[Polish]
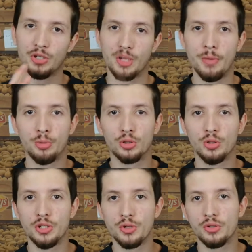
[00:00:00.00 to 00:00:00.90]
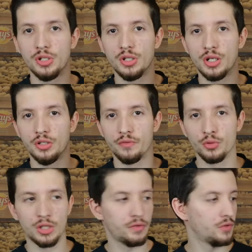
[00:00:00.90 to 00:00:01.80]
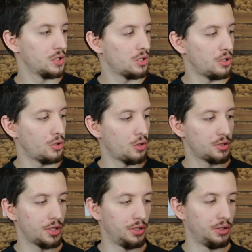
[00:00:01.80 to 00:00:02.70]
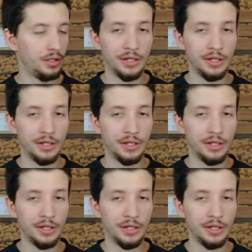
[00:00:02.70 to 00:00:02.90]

Żeby pod koniec odcinka nie wrzucać wszystkich ocen